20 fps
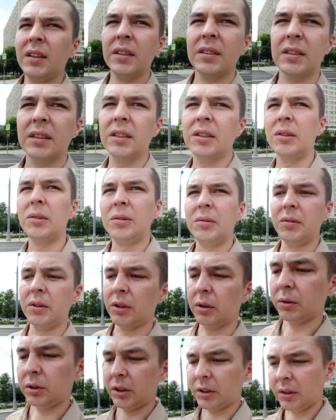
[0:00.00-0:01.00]
с этого
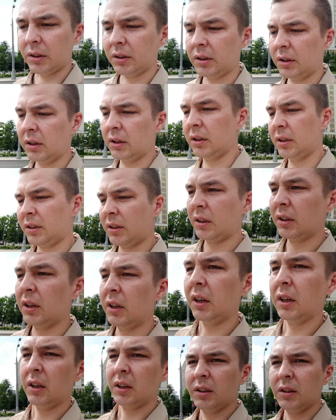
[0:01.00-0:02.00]
выручил.
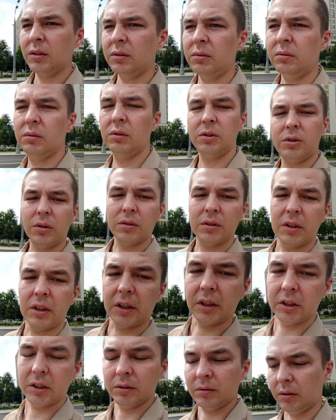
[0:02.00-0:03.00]
Ну, ничего
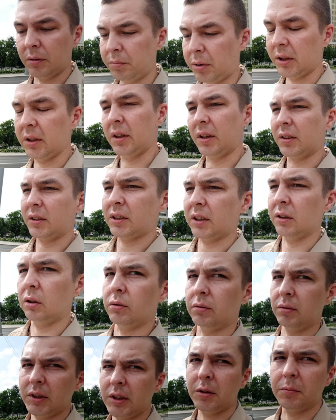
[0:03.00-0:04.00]
страшного. Поднял
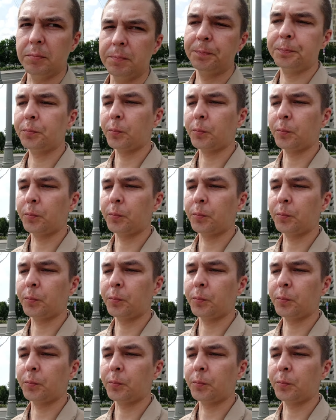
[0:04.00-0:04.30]
цену в этом.